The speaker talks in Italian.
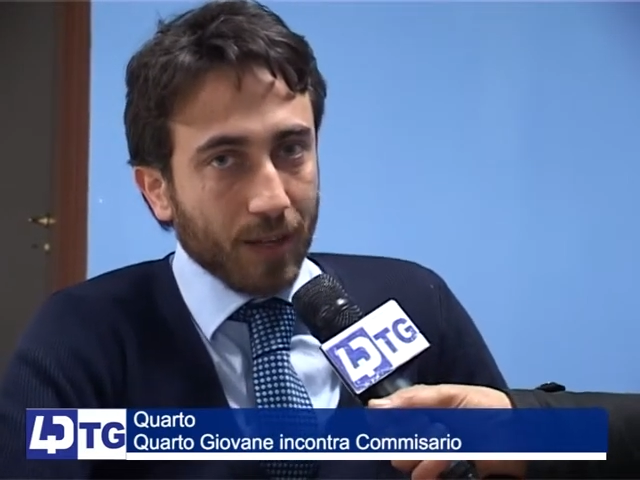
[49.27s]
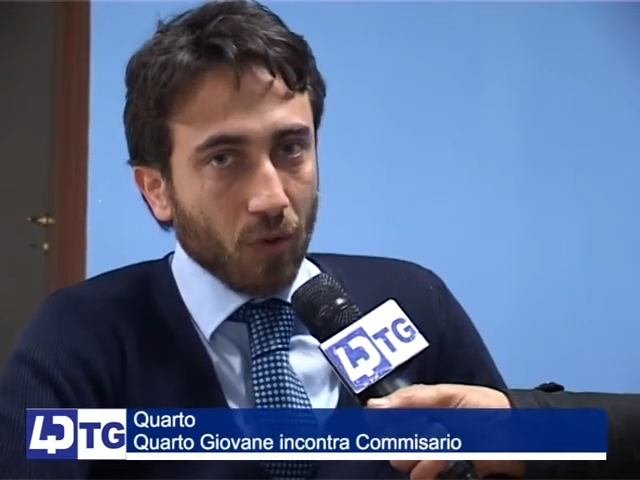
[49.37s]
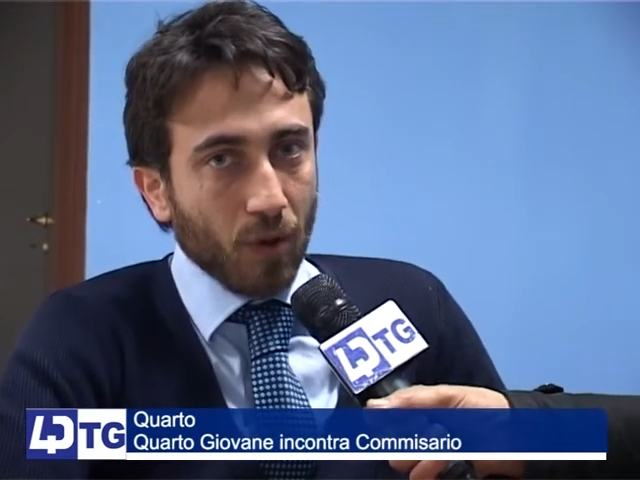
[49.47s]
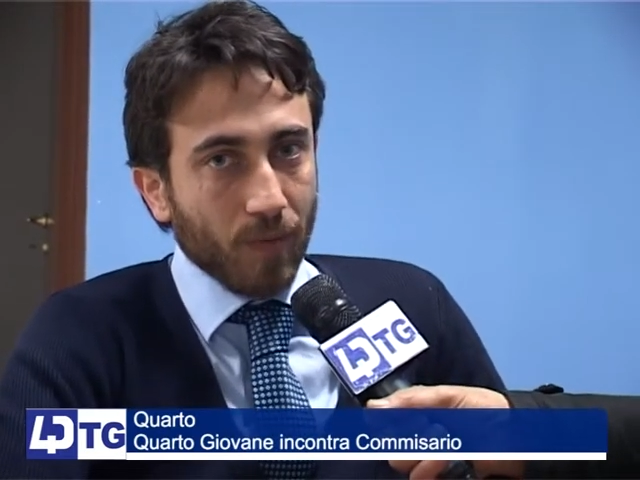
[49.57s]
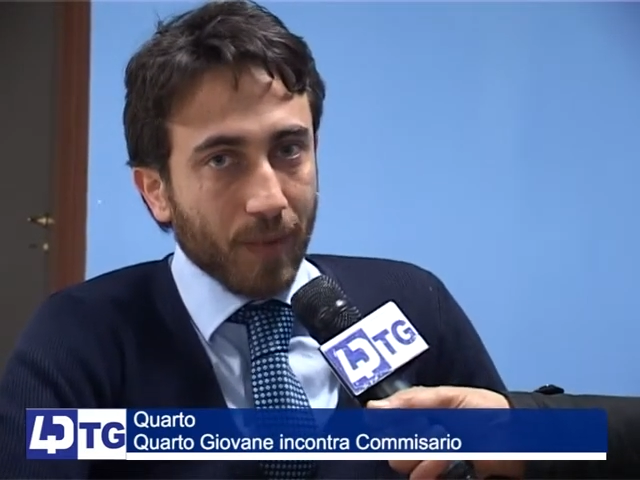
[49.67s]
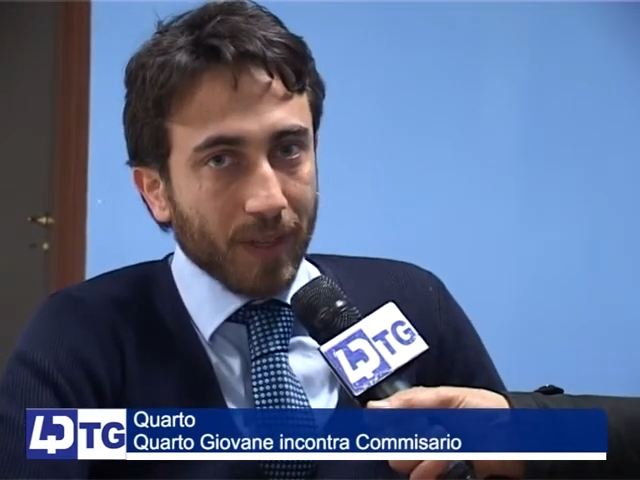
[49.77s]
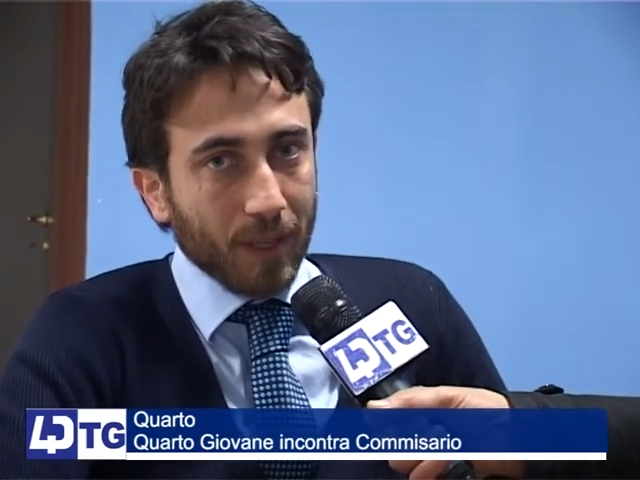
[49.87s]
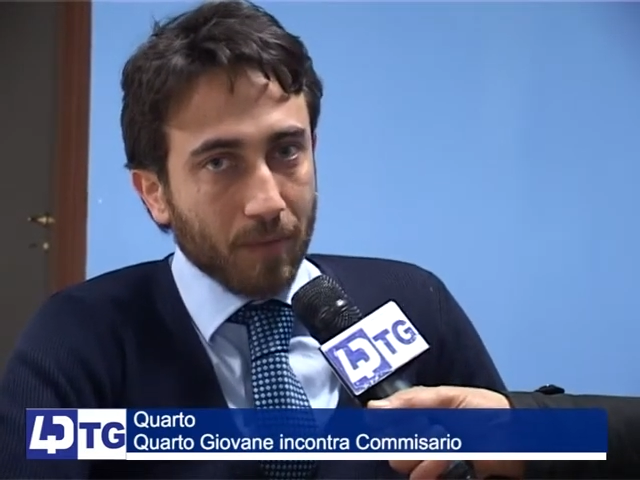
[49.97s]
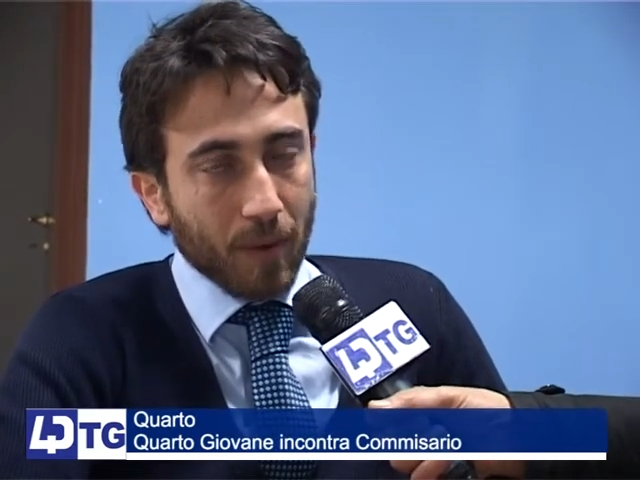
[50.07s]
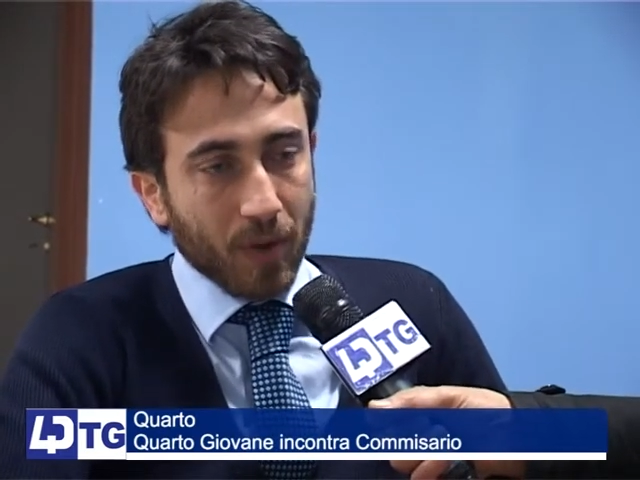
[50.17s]
Noi
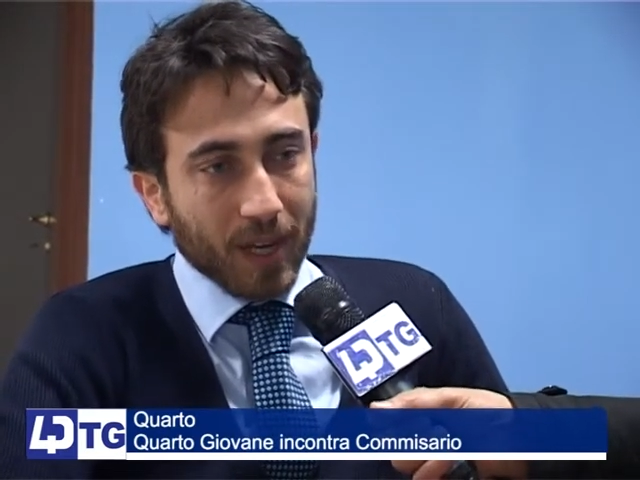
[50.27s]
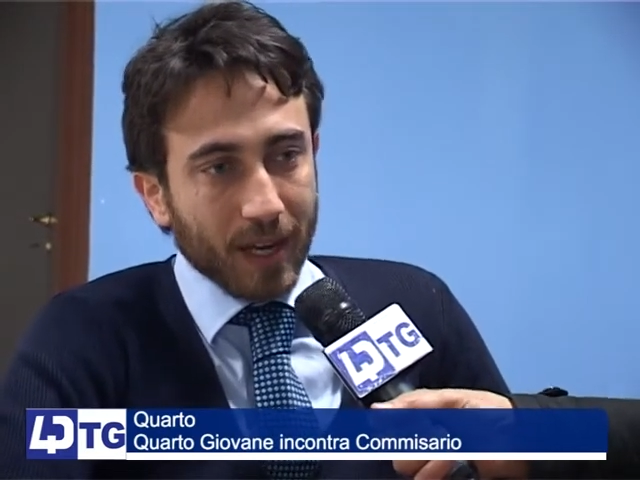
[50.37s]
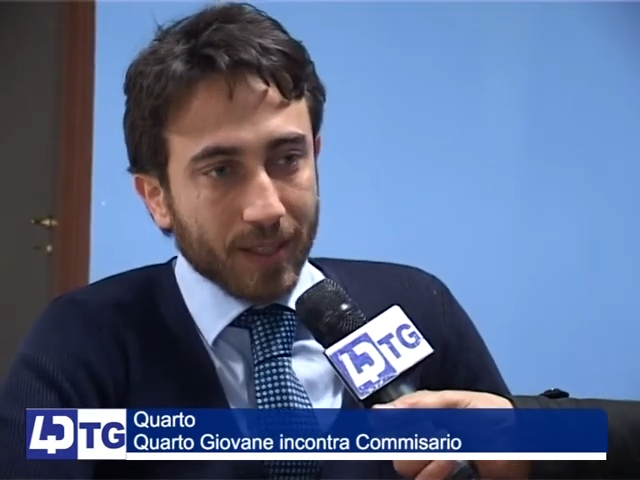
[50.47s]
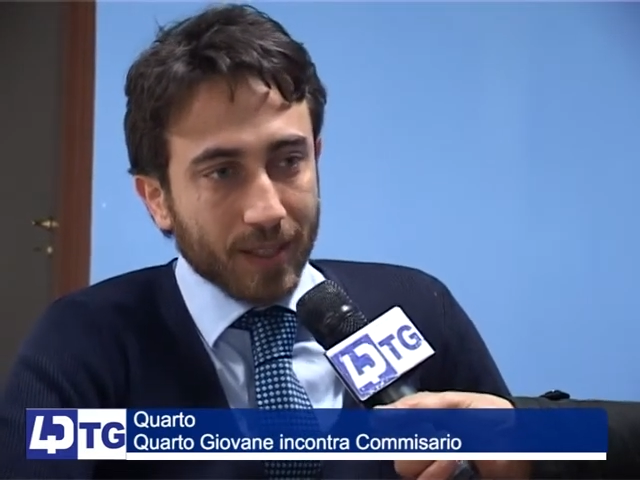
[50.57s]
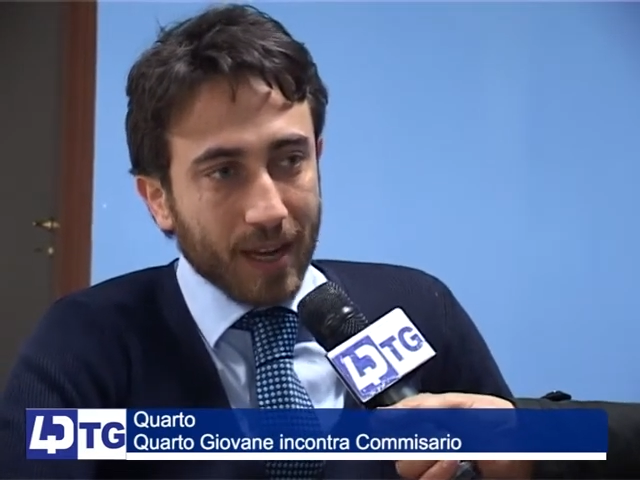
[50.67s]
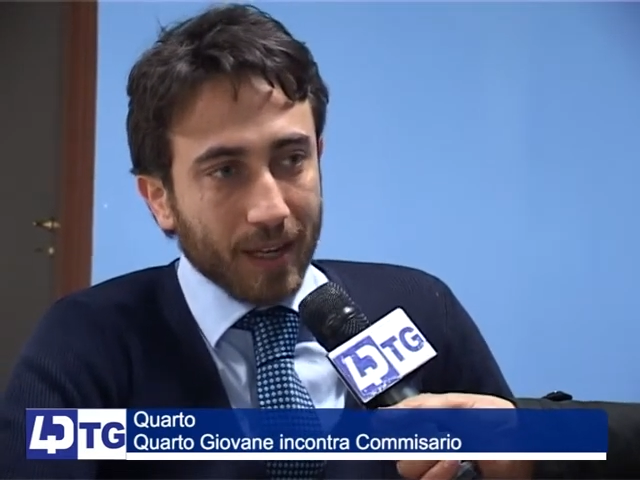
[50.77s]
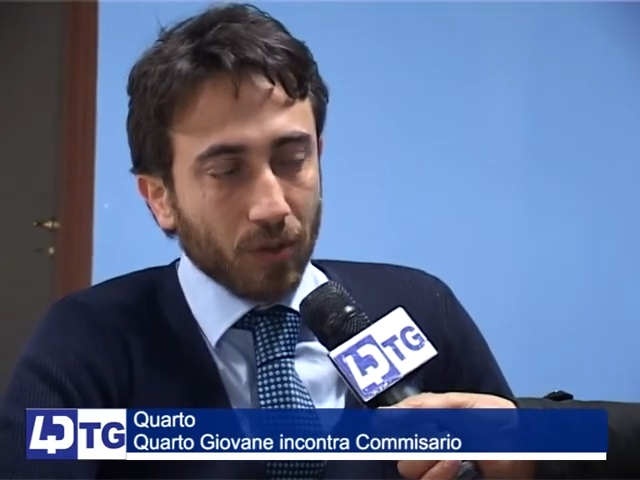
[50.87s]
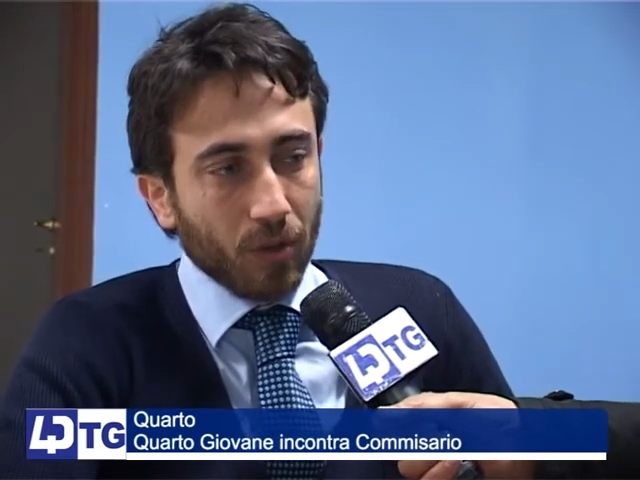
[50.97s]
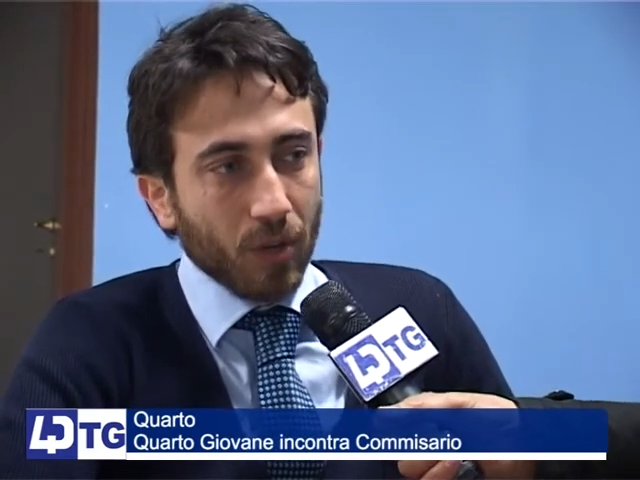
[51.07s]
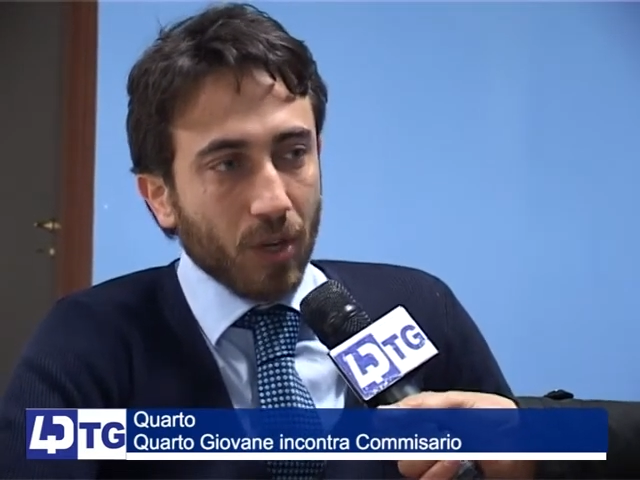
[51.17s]
ovviamente abbiamo incalzato